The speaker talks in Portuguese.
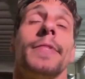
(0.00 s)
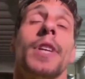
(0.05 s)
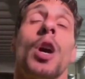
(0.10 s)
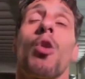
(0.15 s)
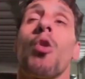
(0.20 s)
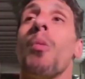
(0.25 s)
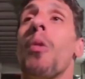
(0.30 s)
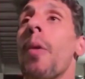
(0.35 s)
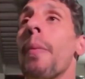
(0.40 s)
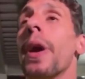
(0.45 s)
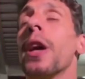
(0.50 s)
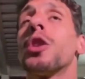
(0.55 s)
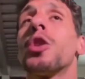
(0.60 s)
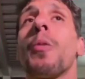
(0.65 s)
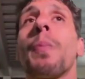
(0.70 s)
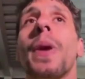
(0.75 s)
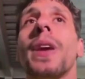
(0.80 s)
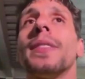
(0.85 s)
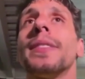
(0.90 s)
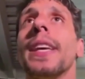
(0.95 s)
em algum momento
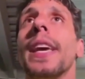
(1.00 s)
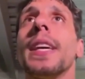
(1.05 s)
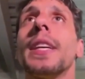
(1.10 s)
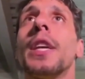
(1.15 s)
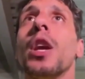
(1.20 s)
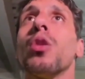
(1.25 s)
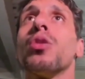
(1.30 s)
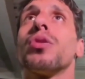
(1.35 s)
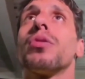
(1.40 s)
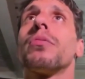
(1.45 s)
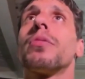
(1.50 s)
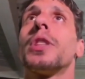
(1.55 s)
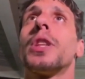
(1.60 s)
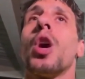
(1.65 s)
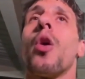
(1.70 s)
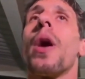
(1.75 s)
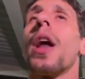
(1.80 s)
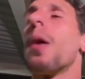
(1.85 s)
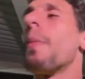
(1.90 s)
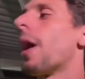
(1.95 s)
eu pensei que eu,
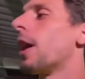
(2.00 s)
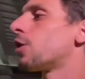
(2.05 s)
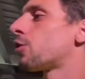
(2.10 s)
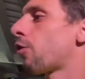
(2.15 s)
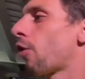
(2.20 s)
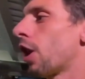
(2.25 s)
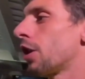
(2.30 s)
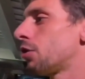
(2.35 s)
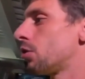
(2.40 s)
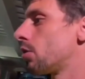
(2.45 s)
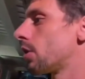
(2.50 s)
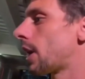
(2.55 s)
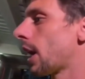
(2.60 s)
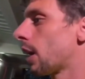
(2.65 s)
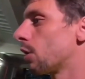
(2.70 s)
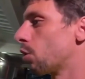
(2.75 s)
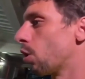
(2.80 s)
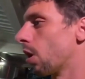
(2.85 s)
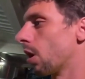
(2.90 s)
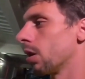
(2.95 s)
que eu era mais forte do
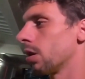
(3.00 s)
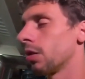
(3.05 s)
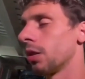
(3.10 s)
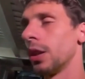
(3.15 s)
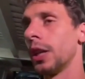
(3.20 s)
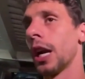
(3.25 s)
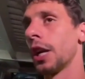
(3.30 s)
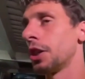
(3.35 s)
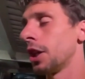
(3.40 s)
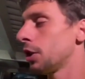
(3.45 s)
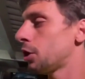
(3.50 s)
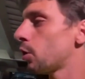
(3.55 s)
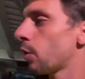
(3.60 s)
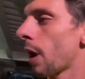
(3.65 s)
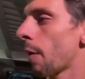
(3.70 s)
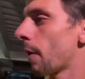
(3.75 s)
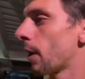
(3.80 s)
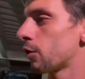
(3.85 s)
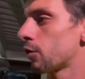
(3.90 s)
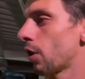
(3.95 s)
que a dor. E a gente
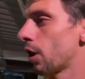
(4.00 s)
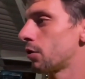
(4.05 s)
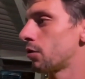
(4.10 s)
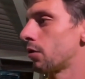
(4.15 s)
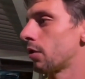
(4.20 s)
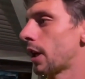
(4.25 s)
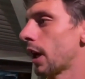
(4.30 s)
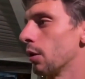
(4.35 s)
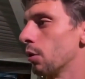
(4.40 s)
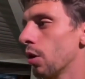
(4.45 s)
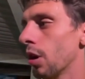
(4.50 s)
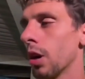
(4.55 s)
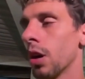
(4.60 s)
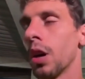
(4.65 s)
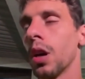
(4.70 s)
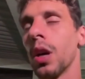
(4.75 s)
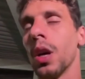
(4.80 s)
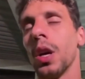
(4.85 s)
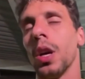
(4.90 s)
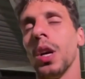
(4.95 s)
não é mais forte do que a dor.
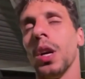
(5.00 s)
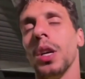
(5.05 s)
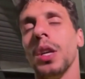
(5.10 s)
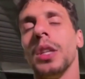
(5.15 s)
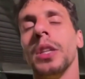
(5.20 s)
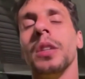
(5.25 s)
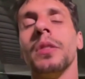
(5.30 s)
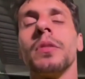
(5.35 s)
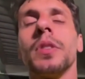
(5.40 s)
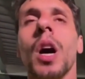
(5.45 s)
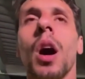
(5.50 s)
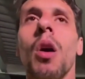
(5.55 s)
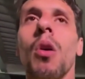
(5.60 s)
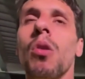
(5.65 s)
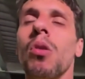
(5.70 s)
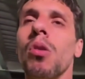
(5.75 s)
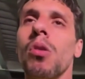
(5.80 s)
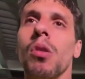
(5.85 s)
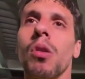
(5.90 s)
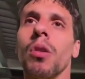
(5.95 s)

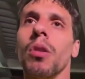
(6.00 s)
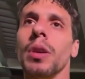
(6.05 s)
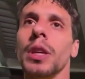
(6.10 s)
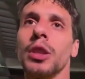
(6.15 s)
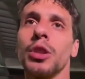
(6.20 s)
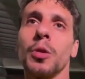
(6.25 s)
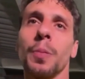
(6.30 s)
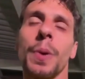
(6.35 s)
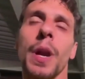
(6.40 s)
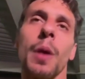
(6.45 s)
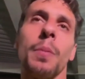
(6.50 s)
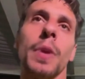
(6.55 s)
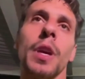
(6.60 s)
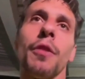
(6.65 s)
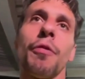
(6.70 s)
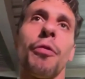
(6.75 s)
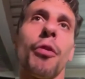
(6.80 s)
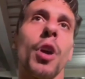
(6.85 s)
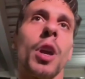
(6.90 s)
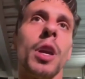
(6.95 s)
Então, isso para
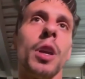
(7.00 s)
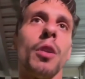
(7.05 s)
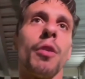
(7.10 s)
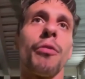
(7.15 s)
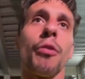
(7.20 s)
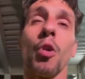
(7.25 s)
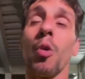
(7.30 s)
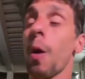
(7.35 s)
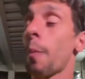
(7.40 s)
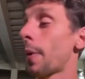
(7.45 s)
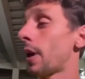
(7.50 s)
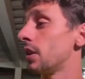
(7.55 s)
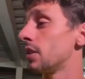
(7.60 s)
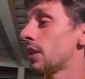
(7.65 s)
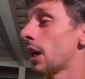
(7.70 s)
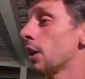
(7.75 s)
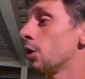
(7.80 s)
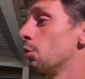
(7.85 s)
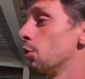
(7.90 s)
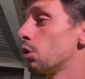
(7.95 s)
mim foi, foi um
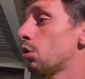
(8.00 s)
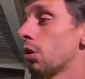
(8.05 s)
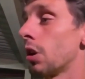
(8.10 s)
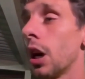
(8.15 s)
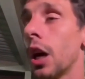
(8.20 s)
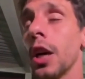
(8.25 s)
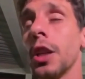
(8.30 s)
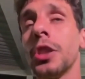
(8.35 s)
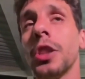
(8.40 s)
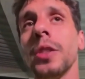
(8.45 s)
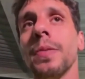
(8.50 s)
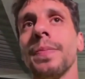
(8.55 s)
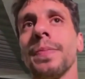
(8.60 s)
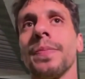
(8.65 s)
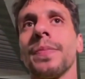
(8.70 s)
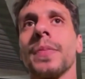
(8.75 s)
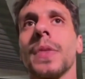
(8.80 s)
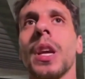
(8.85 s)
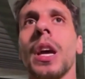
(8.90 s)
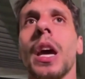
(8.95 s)
aprendizado muito grande.
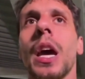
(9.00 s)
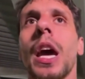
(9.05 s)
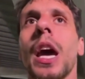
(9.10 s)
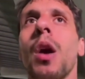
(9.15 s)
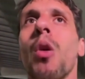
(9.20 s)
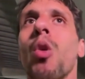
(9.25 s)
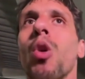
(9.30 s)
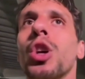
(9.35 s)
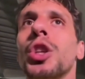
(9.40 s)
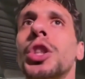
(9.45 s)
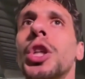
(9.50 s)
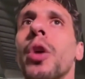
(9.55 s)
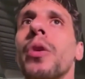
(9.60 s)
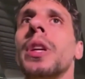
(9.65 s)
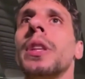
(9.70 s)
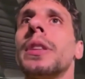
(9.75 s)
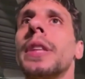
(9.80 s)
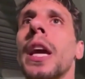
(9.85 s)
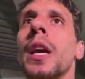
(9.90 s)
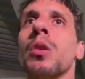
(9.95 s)
É, hoje
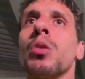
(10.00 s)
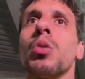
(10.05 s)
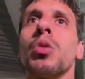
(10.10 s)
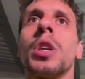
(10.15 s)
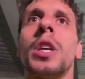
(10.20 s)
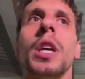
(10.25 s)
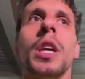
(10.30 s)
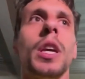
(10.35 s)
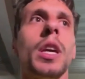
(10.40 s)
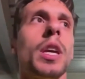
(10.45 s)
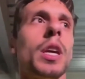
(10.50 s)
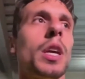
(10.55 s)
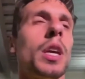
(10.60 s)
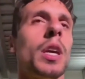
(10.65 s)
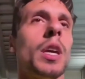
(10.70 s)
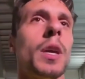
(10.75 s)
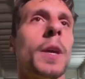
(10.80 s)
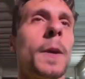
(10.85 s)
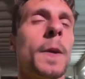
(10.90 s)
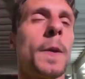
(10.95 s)
eu entendo
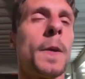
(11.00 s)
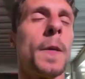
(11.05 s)
que